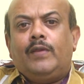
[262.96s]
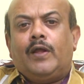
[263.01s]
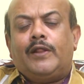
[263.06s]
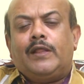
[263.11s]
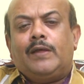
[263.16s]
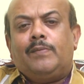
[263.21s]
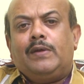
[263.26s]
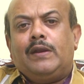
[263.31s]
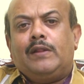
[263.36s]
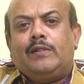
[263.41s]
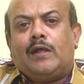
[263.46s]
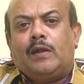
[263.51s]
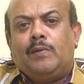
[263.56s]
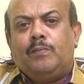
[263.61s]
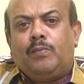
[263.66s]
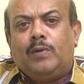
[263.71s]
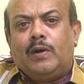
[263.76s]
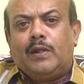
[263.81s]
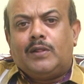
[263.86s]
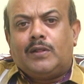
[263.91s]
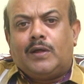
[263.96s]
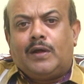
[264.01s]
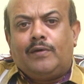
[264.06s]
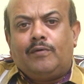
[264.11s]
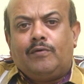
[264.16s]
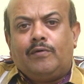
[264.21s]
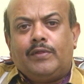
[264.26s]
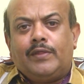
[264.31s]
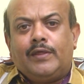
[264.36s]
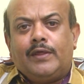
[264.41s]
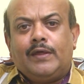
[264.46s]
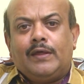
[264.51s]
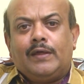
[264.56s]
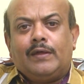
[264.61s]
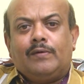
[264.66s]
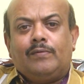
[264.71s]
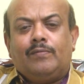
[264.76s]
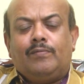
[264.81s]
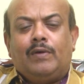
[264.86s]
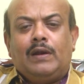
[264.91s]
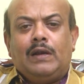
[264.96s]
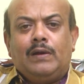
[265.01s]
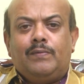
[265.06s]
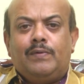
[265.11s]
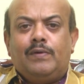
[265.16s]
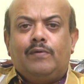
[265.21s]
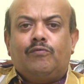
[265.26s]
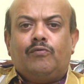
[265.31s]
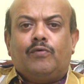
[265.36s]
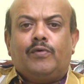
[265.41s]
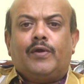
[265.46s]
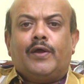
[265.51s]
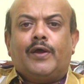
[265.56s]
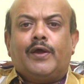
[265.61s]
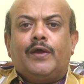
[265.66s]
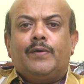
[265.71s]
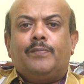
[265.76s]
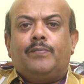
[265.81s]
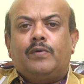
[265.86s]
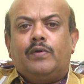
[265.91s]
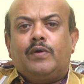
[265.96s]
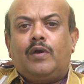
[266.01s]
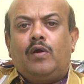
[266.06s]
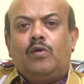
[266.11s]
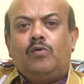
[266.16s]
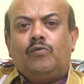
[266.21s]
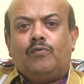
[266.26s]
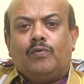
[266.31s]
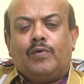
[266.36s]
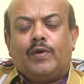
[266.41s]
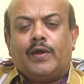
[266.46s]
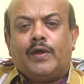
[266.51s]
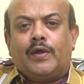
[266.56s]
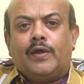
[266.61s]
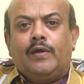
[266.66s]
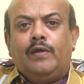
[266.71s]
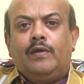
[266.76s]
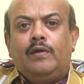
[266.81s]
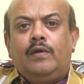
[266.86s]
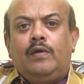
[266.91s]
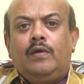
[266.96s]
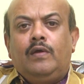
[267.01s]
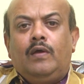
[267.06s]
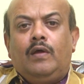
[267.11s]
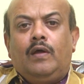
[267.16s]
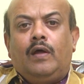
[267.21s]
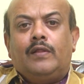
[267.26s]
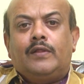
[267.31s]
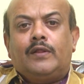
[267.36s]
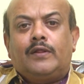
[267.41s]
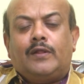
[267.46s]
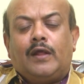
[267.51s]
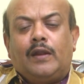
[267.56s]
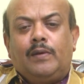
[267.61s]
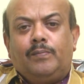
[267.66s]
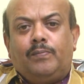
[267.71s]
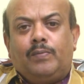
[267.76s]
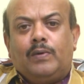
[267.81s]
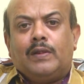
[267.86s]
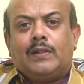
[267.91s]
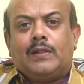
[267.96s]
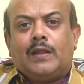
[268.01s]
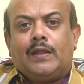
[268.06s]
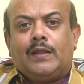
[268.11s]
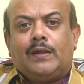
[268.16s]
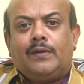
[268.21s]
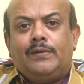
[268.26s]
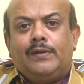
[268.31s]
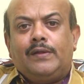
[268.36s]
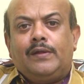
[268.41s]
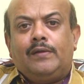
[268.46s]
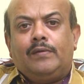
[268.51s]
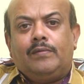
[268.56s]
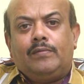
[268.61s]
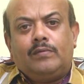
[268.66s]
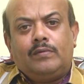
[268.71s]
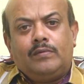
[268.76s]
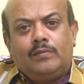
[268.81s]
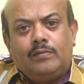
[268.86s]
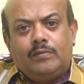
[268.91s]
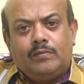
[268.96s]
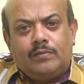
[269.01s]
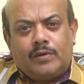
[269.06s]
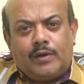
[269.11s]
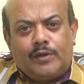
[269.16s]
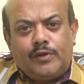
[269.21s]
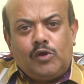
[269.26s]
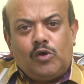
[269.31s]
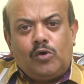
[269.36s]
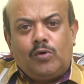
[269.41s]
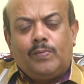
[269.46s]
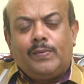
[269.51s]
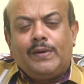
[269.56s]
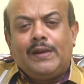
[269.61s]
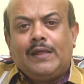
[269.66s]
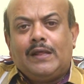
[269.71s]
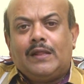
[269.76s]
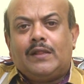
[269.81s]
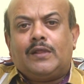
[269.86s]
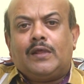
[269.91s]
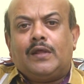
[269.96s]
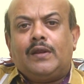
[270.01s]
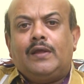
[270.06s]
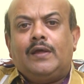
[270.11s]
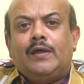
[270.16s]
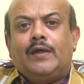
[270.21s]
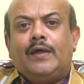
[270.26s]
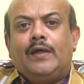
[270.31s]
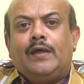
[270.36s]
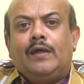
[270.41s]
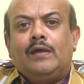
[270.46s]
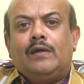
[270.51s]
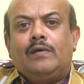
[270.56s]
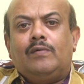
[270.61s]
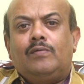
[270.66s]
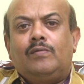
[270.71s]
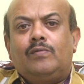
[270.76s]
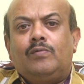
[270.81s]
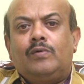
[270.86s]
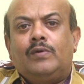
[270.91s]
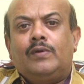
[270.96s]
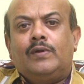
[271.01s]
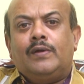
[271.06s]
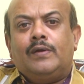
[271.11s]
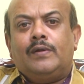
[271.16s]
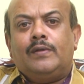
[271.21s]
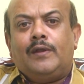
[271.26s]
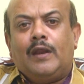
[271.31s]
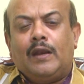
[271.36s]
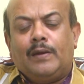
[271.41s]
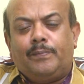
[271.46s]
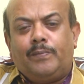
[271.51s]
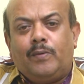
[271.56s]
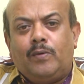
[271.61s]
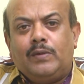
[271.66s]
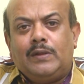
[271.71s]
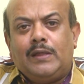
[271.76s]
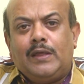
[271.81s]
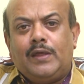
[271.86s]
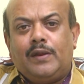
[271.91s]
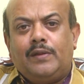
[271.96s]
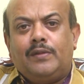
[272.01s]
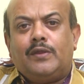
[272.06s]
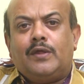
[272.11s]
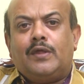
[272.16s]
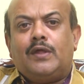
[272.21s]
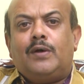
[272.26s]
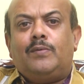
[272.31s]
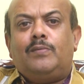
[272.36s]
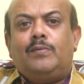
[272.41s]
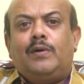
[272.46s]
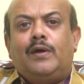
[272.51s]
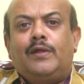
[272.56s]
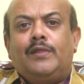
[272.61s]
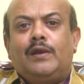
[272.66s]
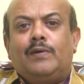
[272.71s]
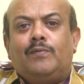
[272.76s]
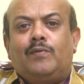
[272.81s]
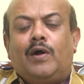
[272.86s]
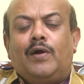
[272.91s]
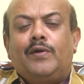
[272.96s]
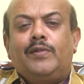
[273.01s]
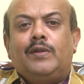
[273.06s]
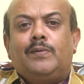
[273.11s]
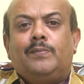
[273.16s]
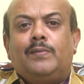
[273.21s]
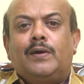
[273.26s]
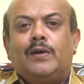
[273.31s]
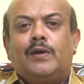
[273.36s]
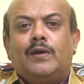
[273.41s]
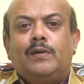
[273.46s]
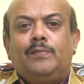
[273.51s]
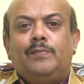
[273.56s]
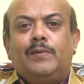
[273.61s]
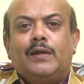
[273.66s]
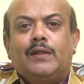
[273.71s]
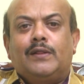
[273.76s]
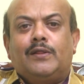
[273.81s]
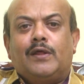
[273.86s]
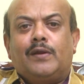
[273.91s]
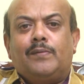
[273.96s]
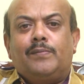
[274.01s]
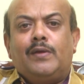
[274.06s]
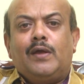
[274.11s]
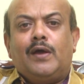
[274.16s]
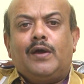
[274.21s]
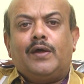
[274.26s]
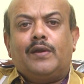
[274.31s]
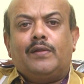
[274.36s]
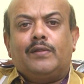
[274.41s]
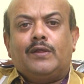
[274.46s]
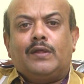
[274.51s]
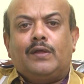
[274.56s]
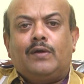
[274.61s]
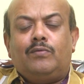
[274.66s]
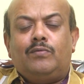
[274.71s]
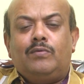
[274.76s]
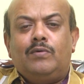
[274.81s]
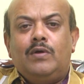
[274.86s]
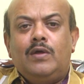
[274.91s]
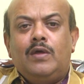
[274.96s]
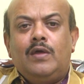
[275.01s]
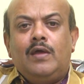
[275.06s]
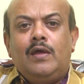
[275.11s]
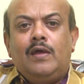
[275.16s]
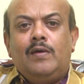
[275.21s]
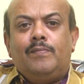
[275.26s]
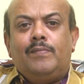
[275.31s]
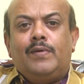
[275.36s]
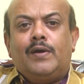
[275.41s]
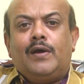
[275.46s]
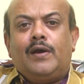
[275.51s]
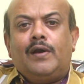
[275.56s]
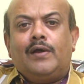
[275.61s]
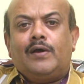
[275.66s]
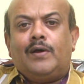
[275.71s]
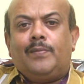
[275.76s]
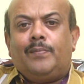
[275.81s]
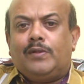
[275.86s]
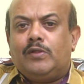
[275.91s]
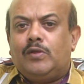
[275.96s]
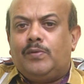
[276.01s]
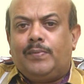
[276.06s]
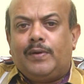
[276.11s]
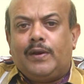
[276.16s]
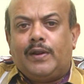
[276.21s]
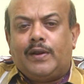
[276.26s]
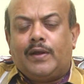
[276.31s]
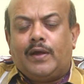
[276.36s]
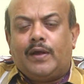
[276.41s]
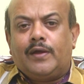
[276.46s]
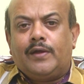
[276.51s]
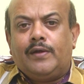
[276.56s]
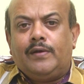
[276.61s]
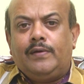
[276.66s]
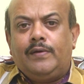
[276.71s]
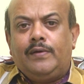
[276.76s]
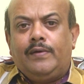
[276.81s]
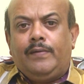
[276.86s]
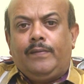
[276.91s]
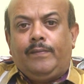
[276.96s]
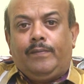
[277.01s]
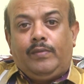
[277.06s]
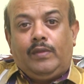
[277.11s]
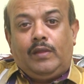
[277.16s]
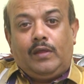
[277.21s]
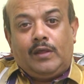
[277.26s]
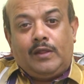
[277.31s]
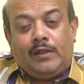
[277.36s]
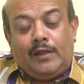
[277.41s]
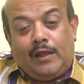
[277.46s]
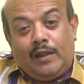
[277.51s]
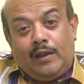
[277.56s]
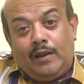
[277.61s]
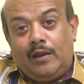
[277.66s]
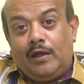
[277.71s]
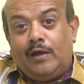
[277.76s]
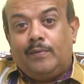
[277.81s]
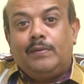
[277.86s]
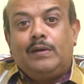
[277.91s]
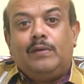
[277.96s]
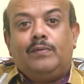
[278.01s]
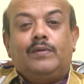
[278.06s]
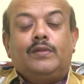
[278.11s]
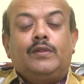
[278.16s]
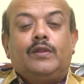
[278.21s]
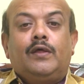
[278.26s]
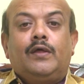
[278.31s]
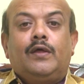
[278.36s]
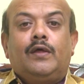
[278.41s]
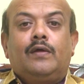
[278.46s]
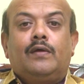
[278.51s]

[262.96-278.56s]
அதே மாதிரி தென்புலத்தார்ன்றது வள்ளுவரும் சொல்கிறாங்க புறநானும் சொல்கிறாங்க அது தென்புலத்தை அதாவது கன்னியாகுமரிக்கு தெற்க ஒரு நிலப்பகுதி இருந்ததாகவும் அதில் வாழ்ந்த மக்கள் மிக திறமையாக இருந்ததாகவும் மிக அழகாக பதிவு பண்ணியிருக்காங்க இது இல்லாமல் வந்து